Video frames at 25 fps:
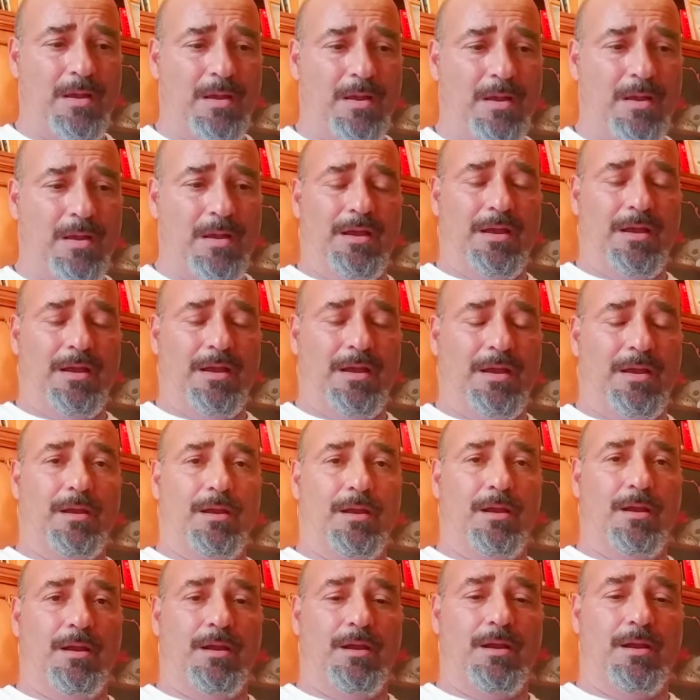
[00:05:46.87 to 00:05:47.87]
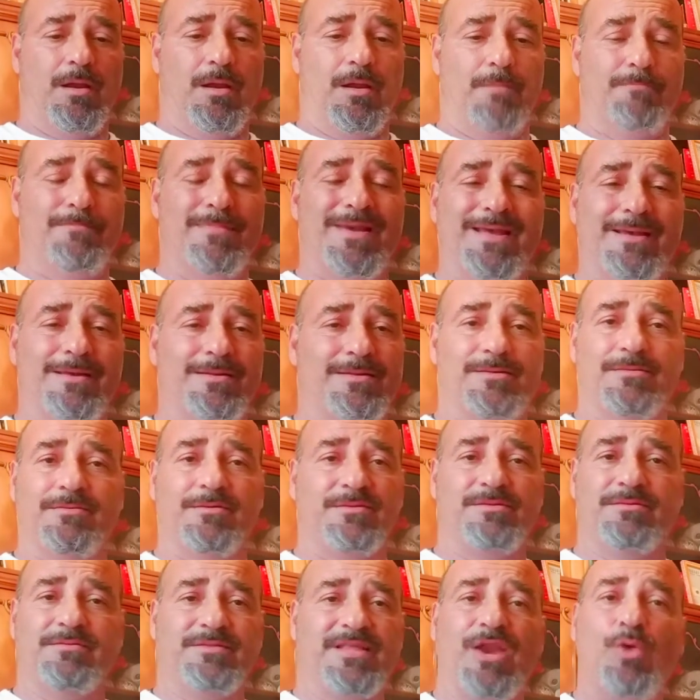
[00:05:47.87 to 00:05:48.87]
eh,
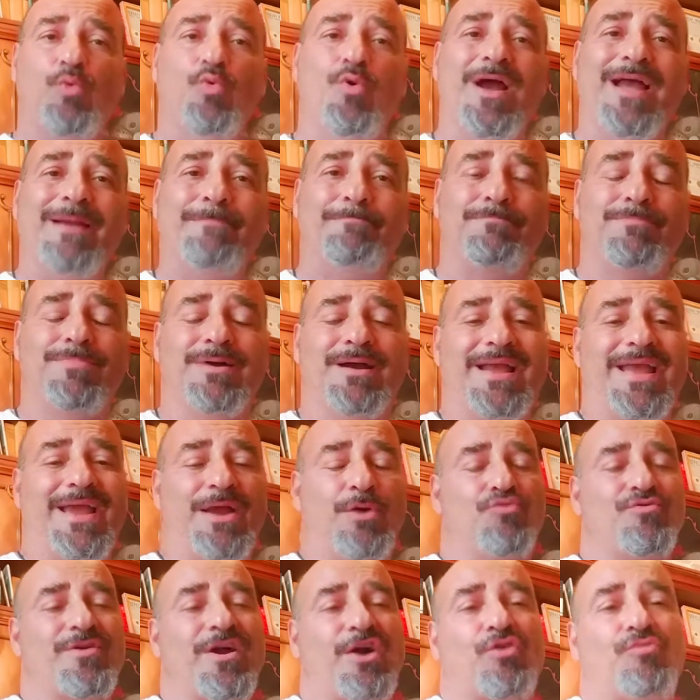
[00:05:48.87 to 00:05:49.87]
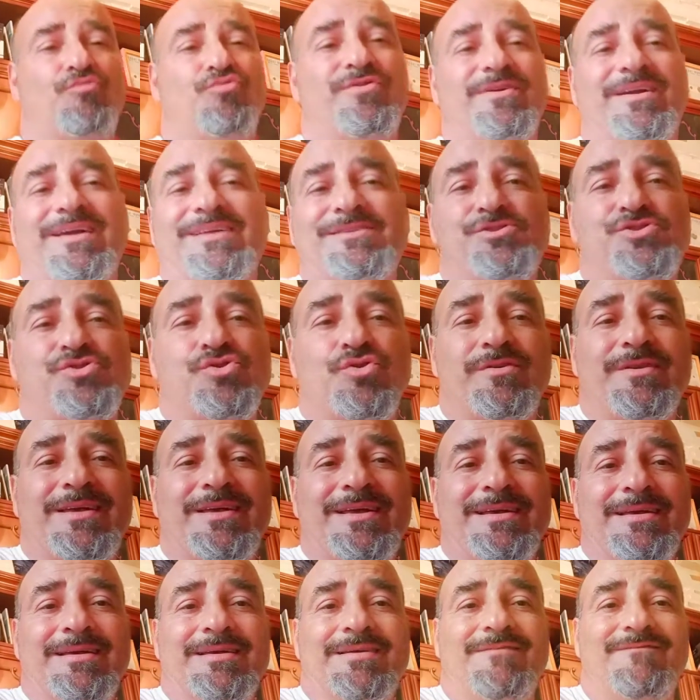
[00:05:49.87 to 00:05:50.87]
eh, del web è una
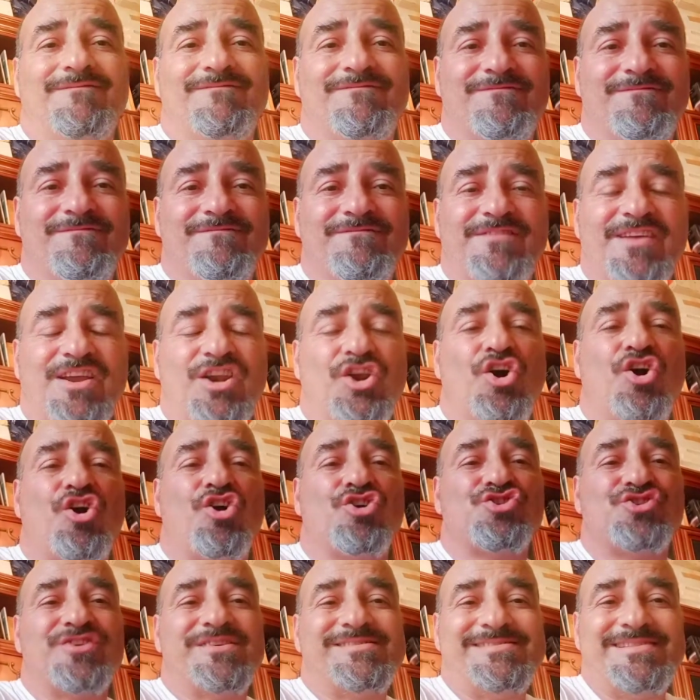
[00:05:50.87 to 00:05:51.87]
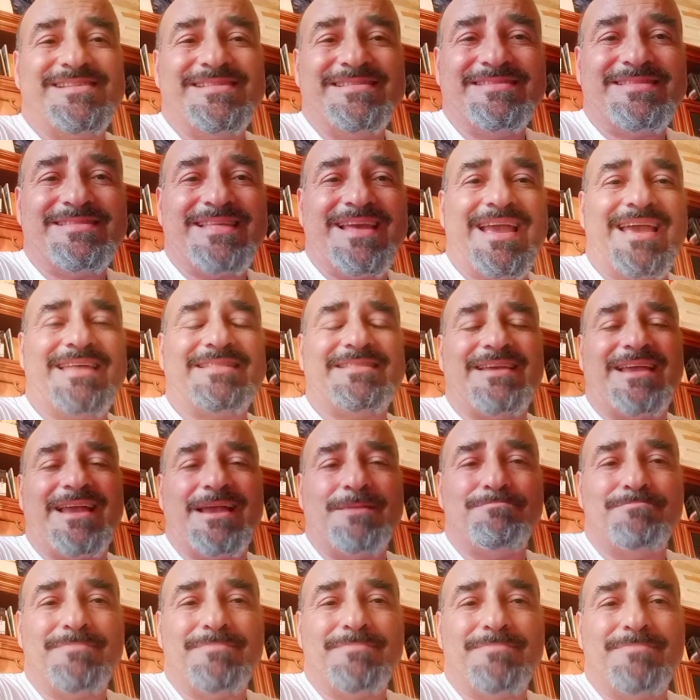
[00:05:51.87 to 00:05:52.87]
comunicazione veloce, sintetica,
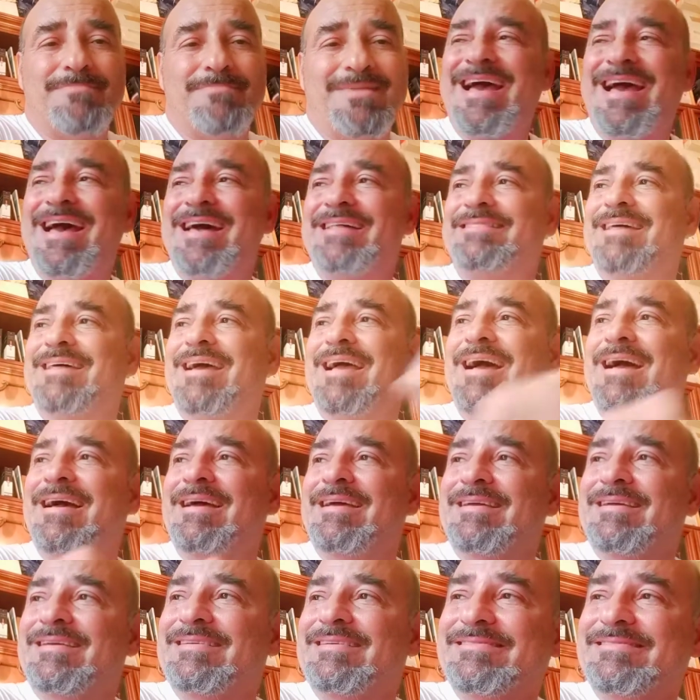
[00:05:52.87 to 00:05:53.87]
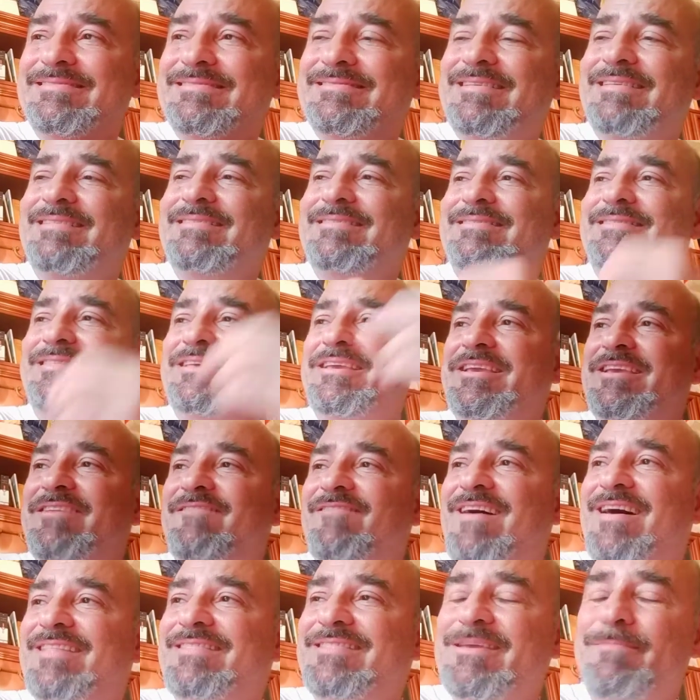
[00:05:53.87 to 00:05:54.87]
immediata,
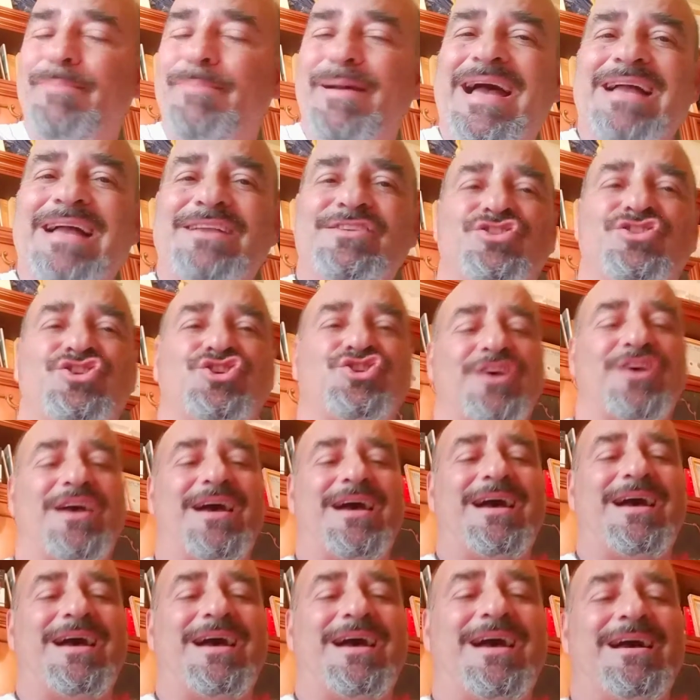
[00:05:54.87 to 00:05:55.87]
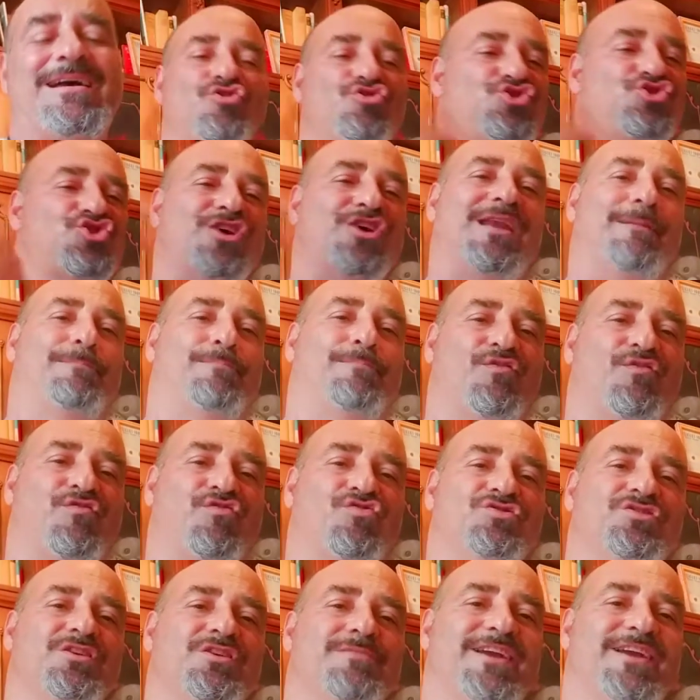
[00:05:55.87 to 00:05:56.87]
istintiva, di pancia, non c'è
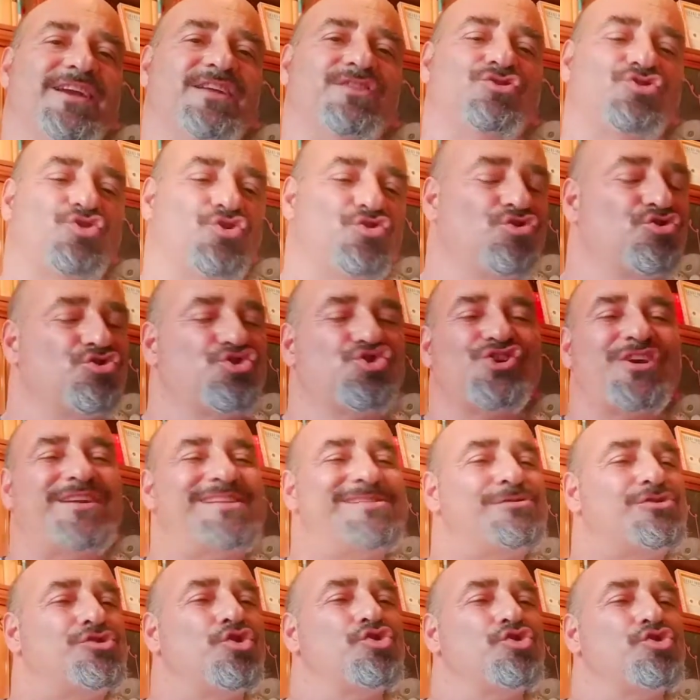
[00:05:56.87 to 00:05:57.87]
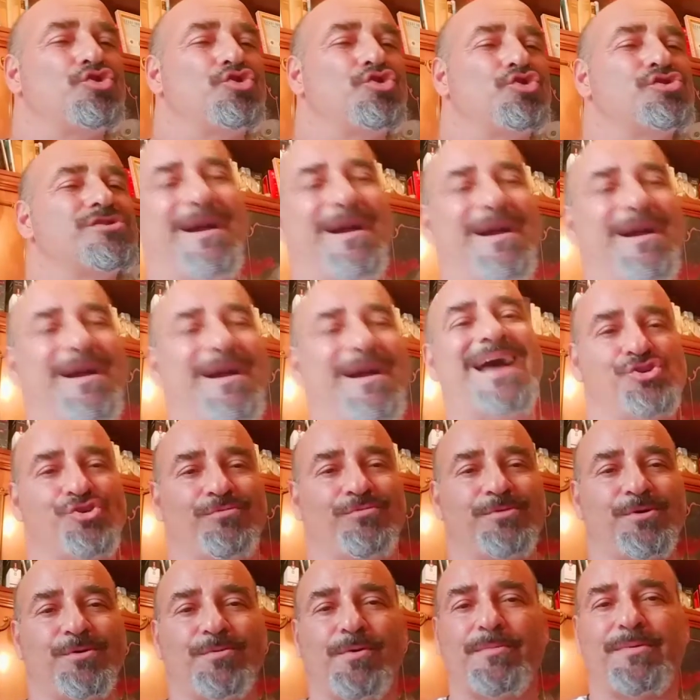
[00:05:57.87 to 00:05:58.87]
l'approfondimento, non c'è lo spazio
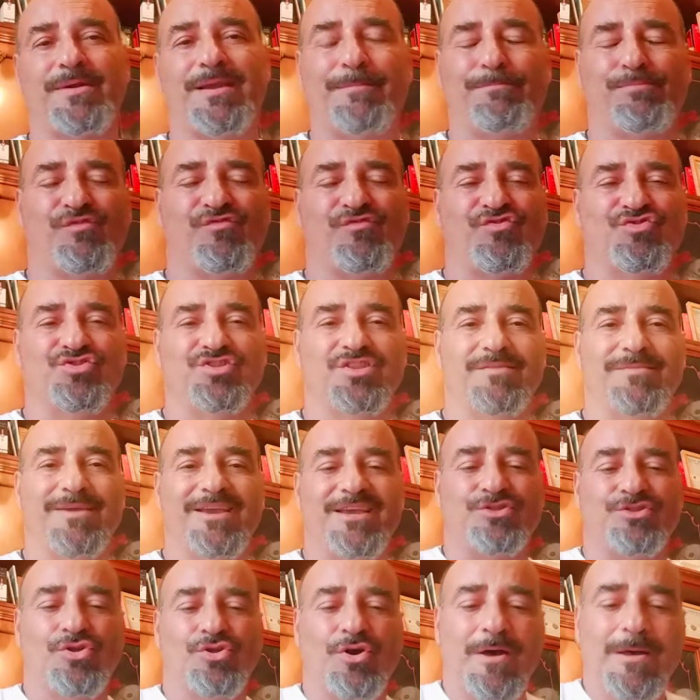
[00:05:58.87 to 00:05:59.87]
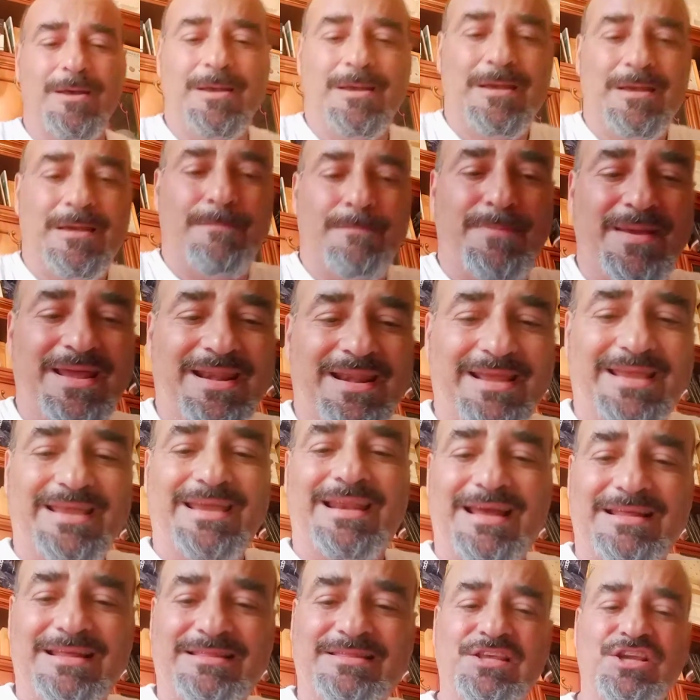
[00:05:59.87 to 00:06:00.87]
proprio per l'approfondimento
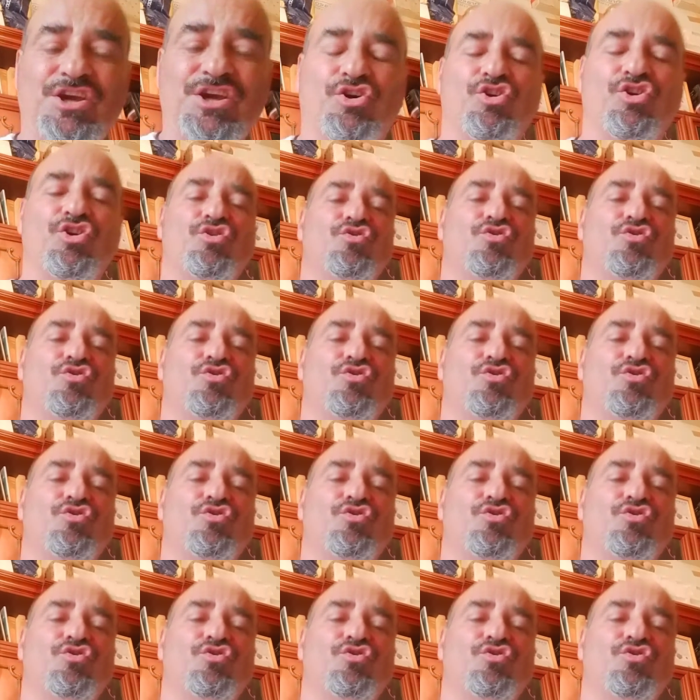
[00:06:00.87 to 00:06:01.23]
perché l'articolo